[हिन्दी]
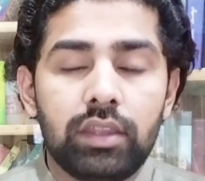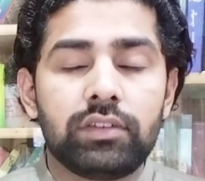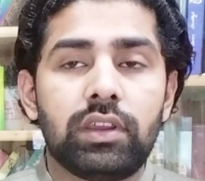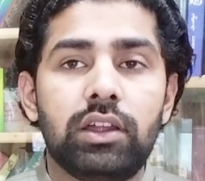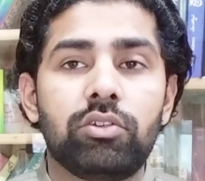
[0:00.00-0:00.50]

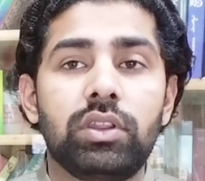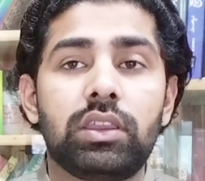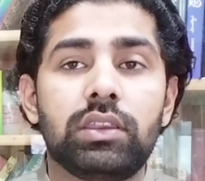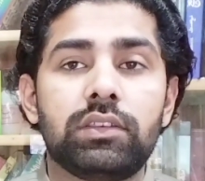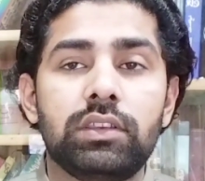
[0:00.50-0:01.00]
इंसान
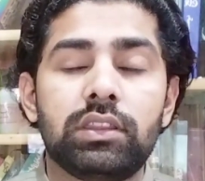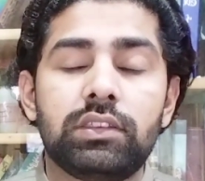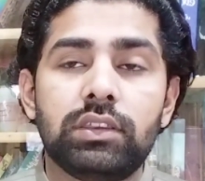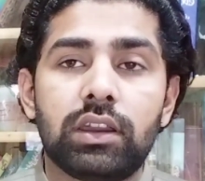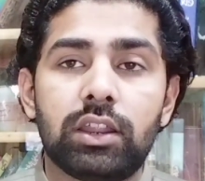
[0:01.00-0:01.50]
होने की
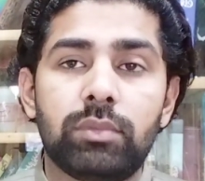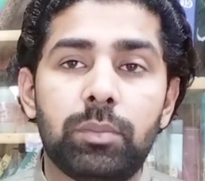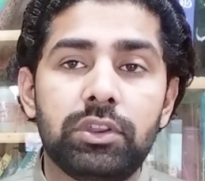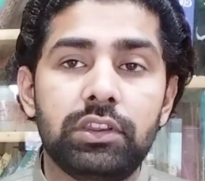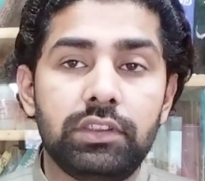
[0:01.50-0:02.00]
हैसियत से अगर हम
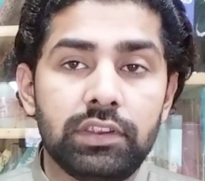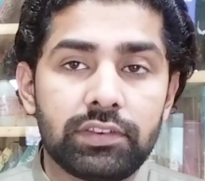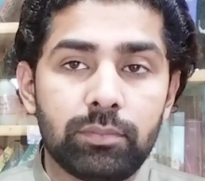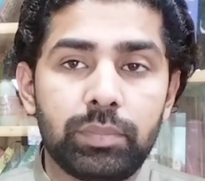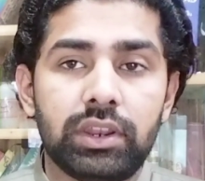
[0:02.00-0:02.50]
अपने
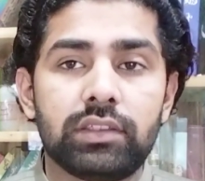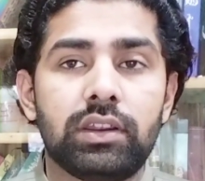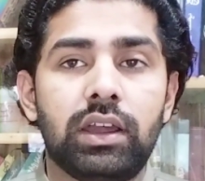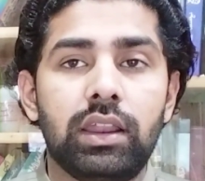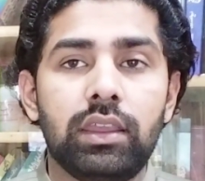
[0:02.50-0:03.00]
जिसम पे
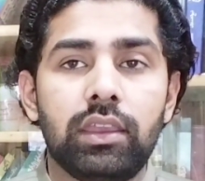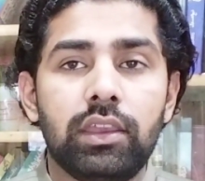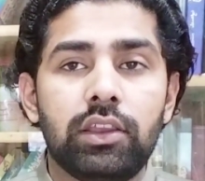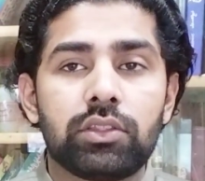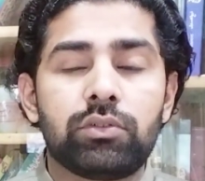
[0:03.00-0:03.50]
नज़र डालें
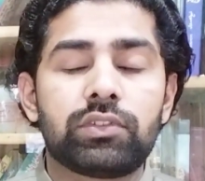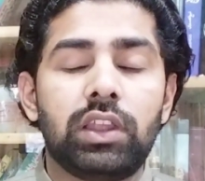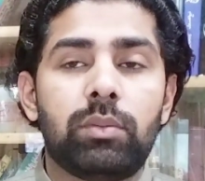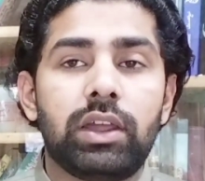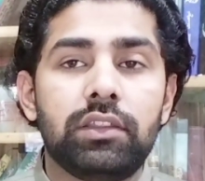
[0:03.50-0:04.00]
तो
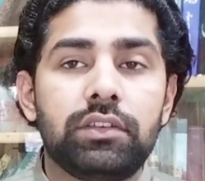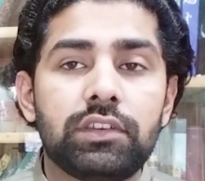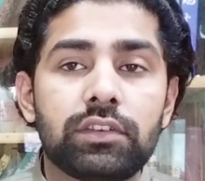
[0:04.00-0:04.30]
उसने हमारे